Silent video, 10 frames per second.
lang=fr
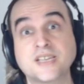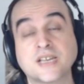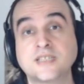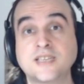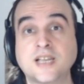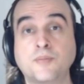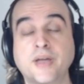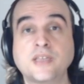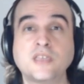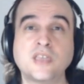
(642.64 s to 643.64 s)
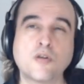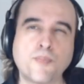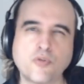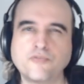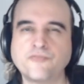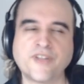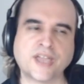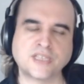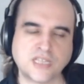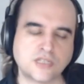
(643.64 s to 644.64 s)
essentiellement, qui est un peu une
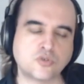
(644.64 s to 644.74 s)
variété,